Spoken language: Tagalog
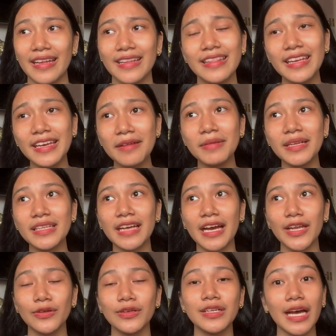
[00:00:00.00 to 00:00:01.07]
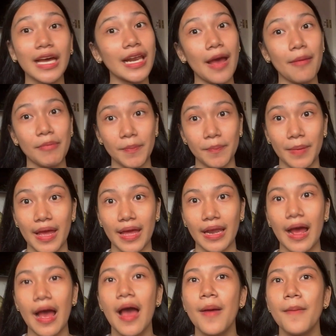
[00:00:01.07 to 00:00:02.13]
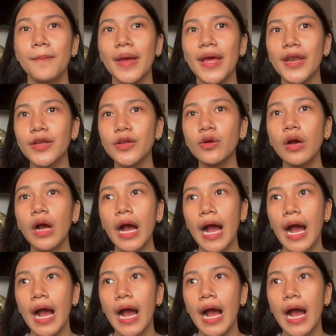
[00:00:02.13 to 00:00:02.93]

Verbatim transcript: Hindi naman ganon karaming pera, pero yung,